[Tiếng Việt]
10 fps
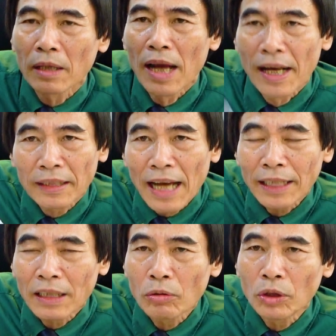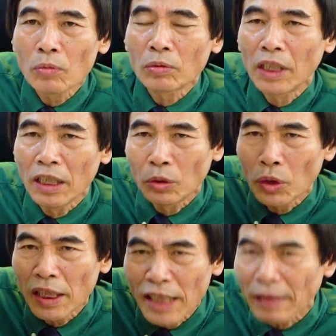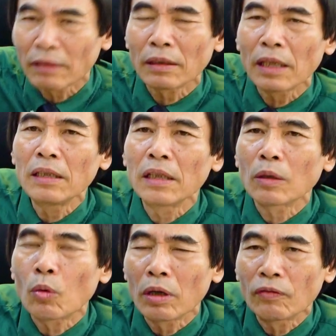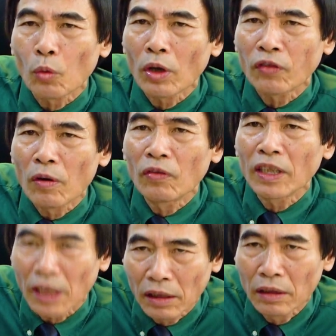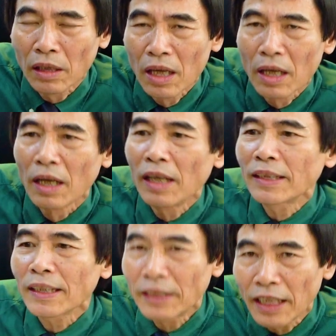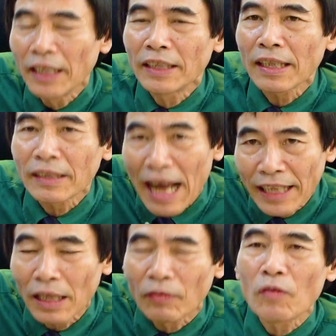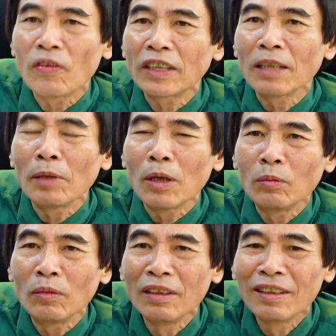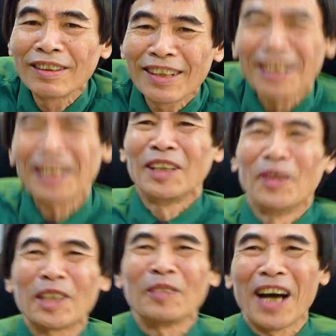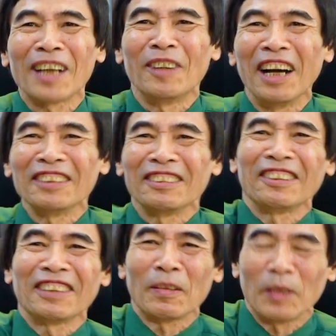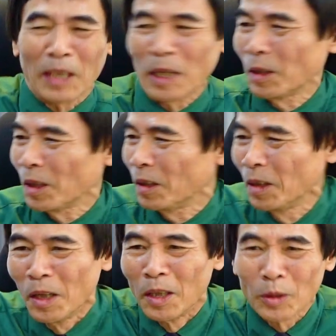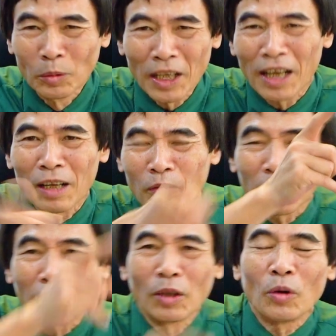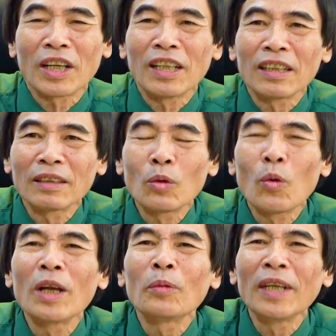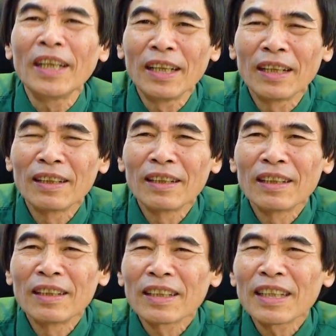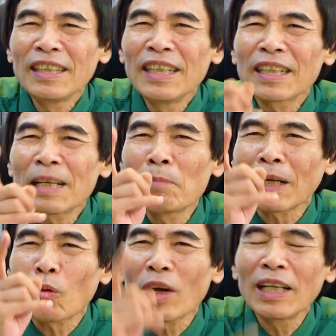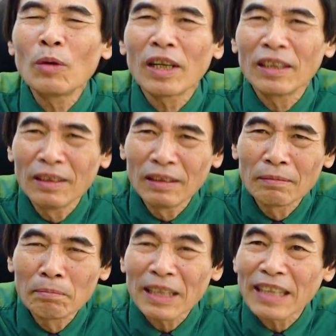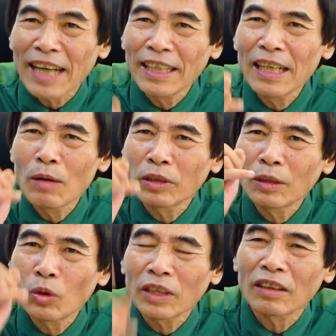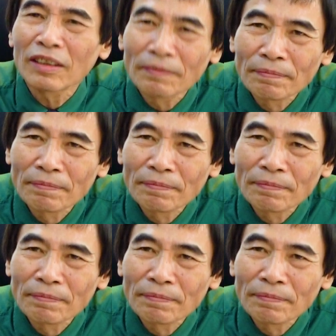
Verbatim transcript: để tái cấu trúc chỉ duy nhất cái người quét phòng vệ sinh người ta chỉ ra tái ở phòng vệ sinh mới đúng đằng này ngồi trên bàn quá chúng ta phải tái nhân sự chúng ta là phải thay đổi cái này thôi quét ông đi cái nhìn cái mặt quan liêu ấy mà tái đến đâu thì thua tới đâu